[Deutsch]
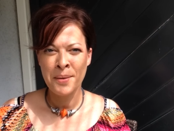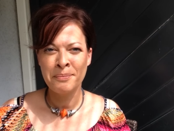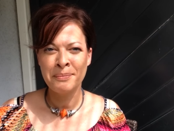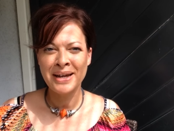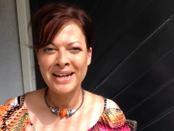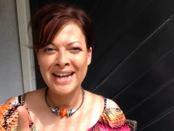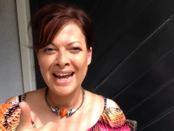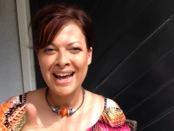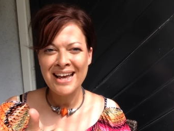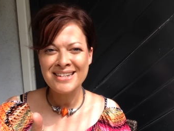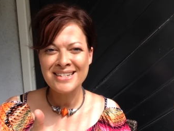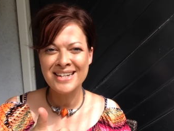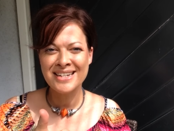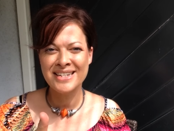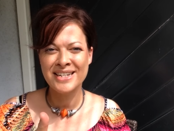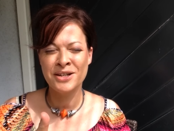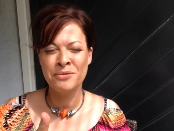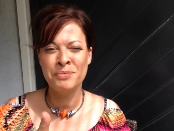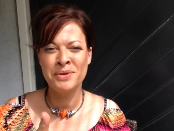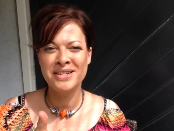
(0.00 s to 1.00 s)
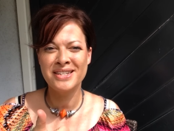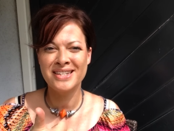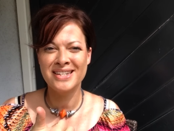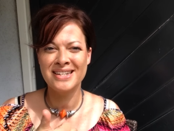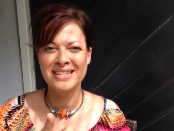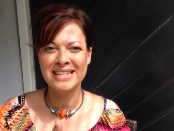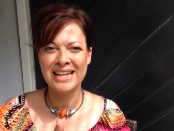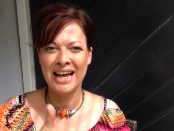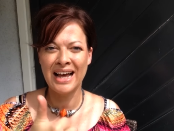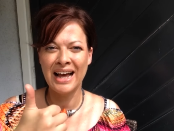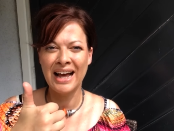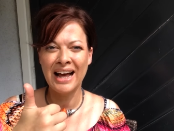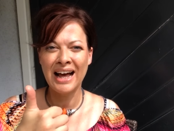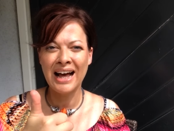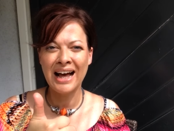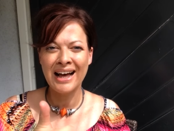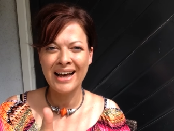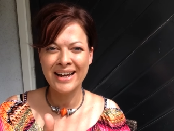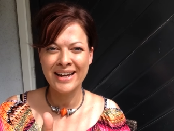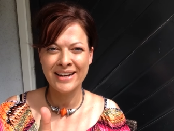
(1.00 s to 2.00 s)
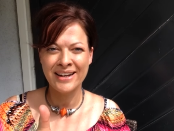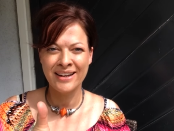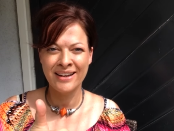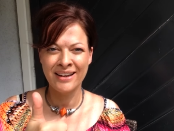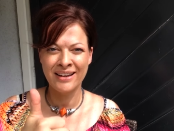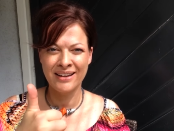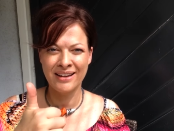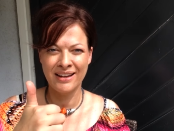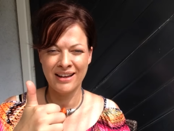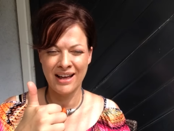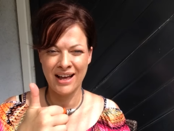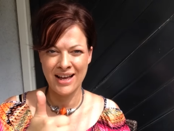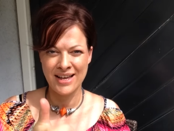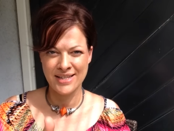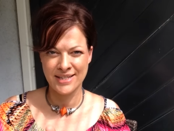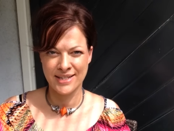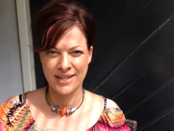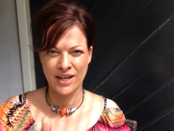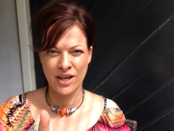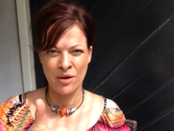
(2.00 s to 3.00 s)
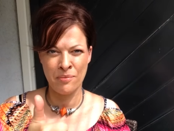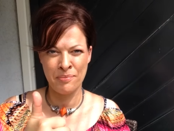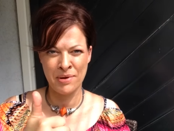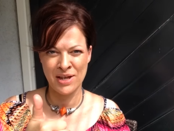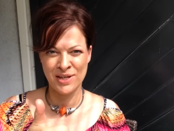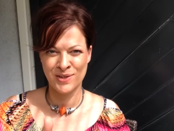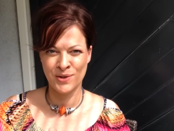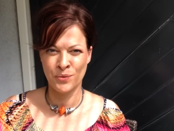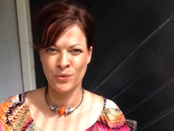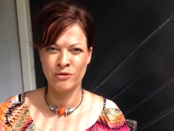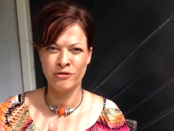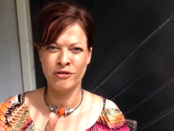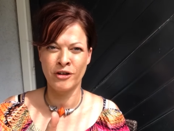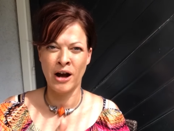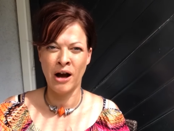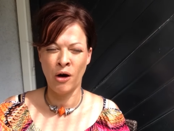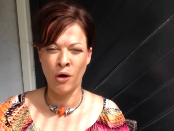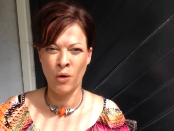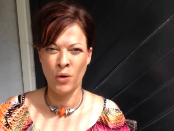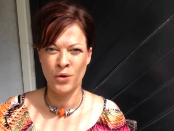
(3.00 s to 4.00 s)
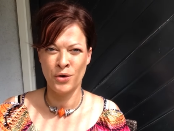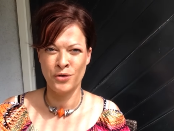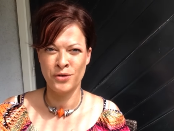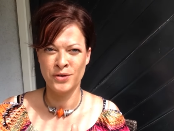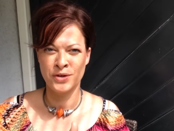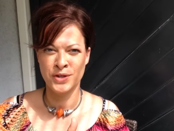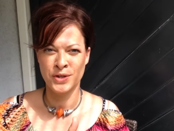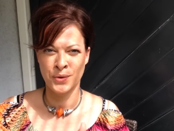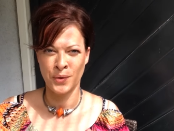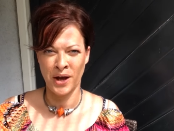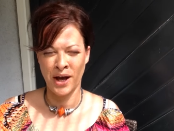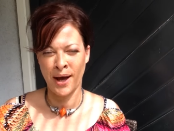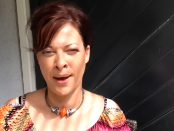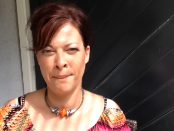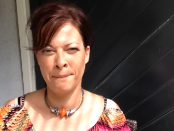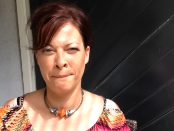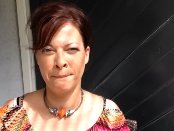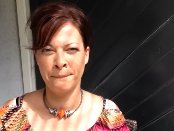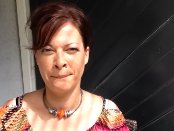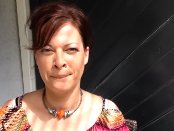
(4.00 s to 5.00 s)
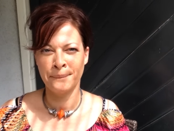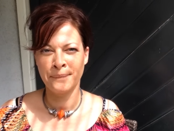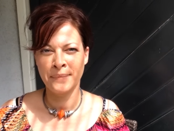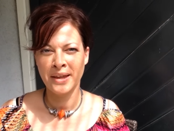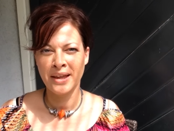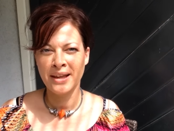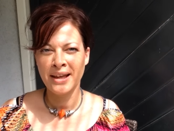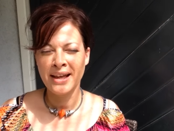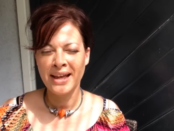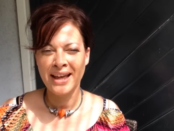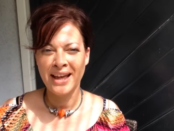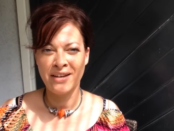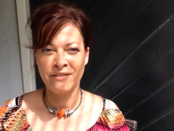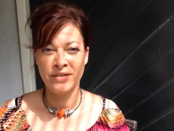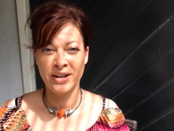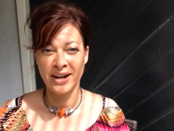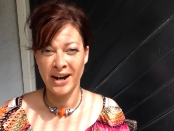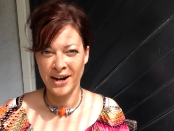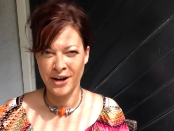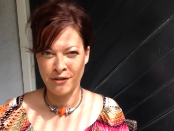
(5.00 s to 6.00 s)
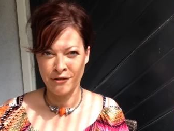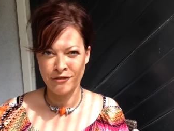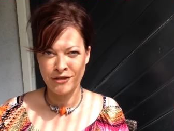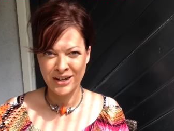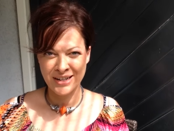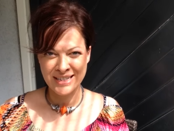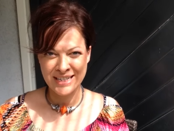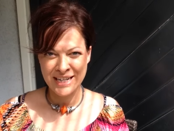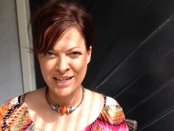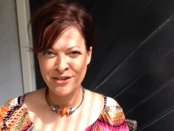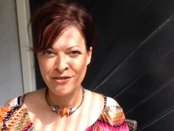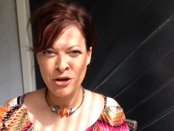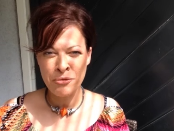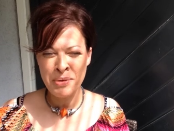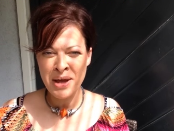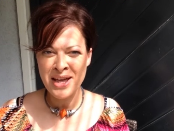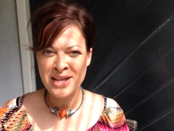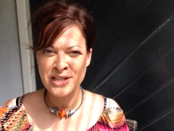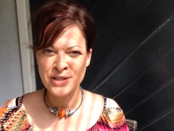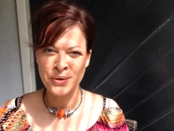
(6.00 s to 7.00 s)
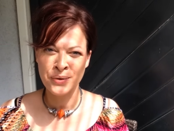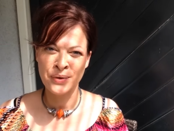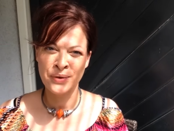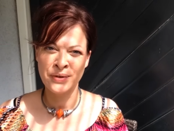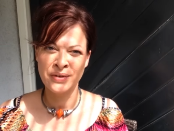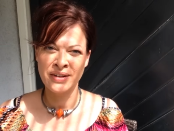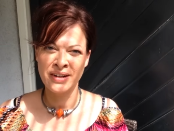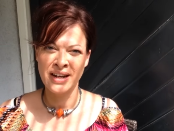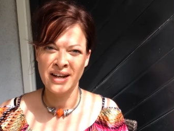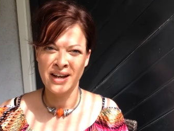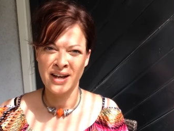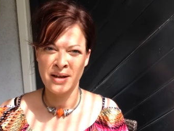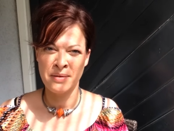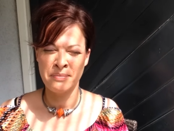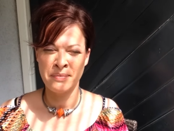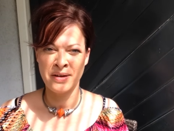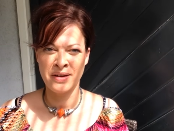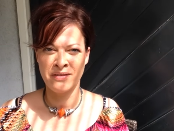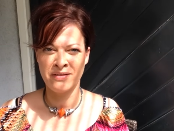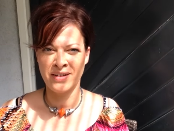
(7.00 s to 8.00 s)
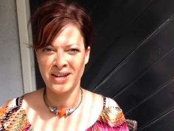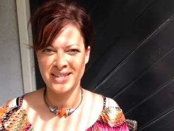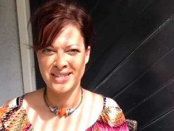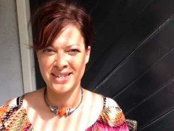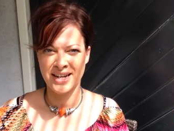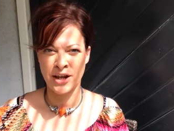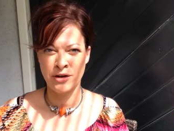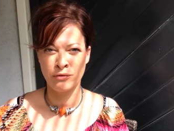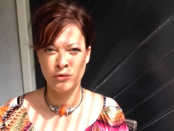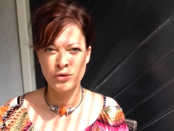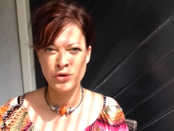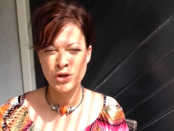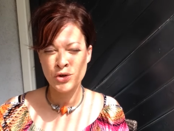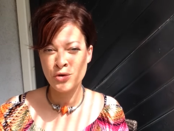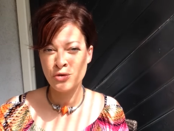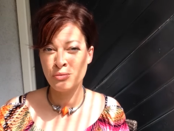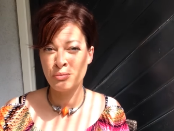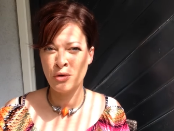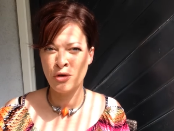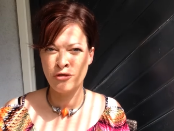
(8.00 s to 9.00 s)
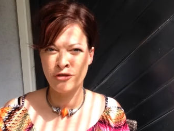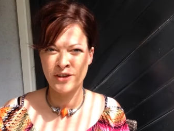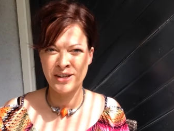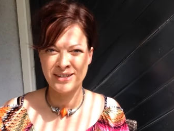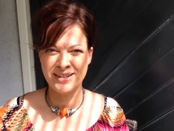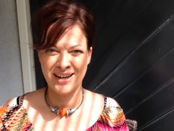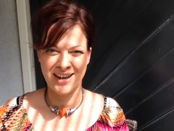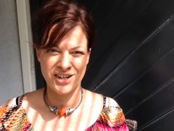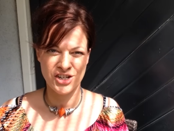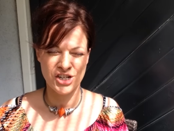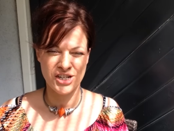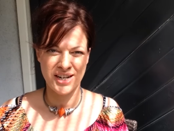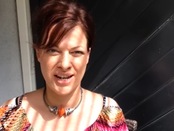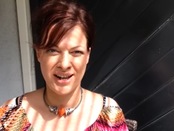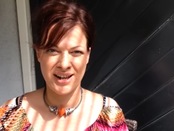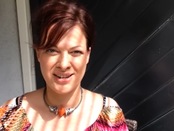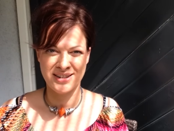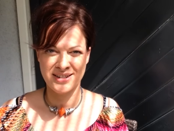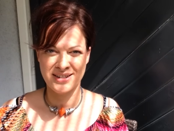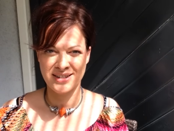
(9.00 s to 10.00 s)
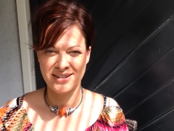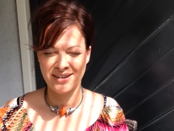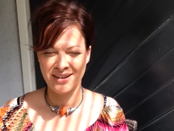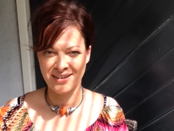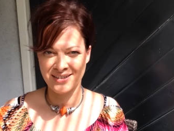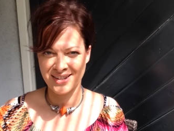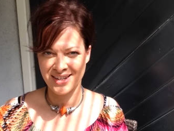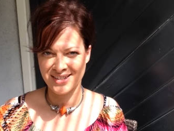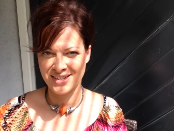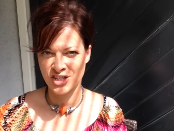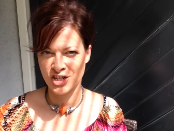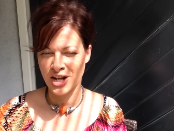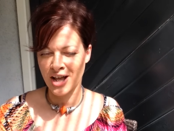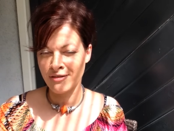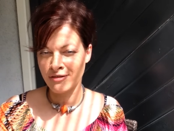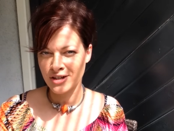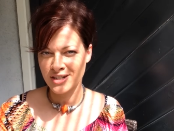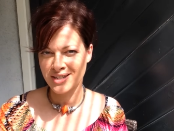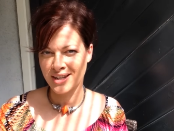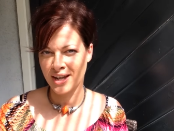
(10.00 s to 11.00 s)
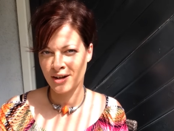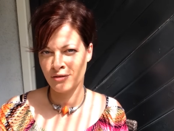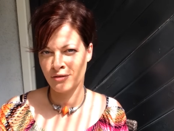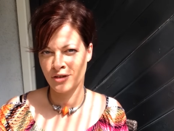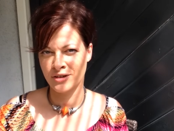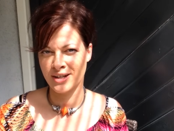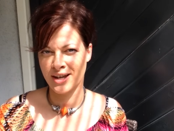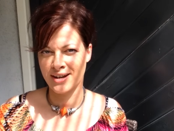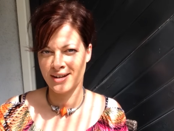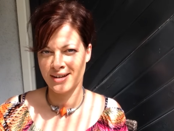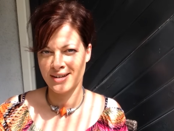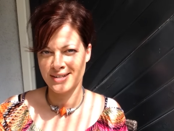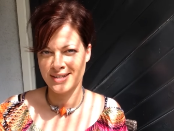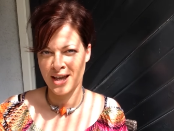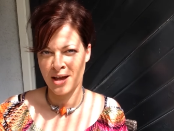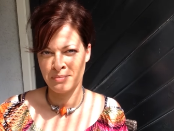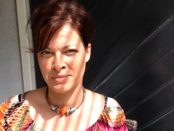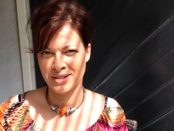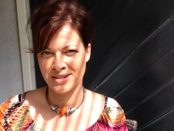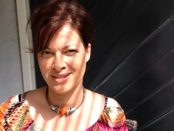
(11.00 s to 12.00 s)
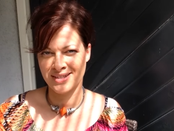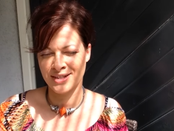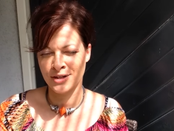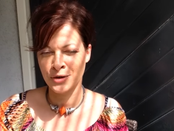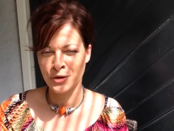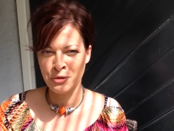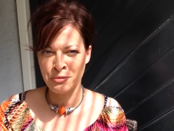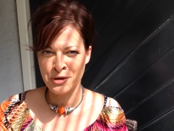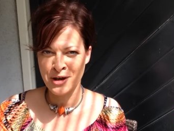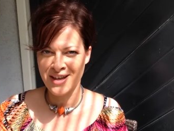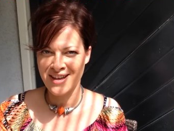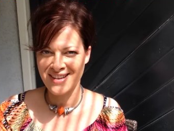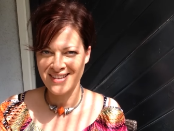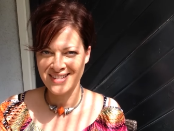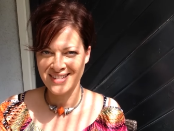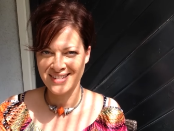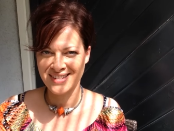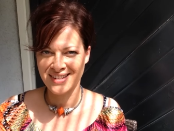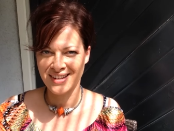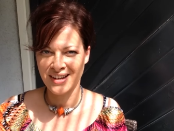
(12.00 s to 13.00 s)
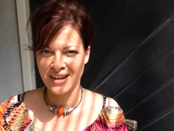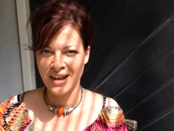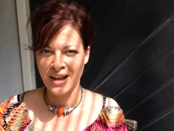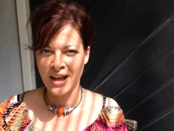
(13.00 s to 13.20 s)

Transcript: Mein erster Tipp ist es, eine einzige Person vor Augen zu haben. Entweder eine fiktive Person, ähm, was dein Wunschkundenprofil darstellt, äh, das stellvertretend für deine gesamte Zielgruppe ist.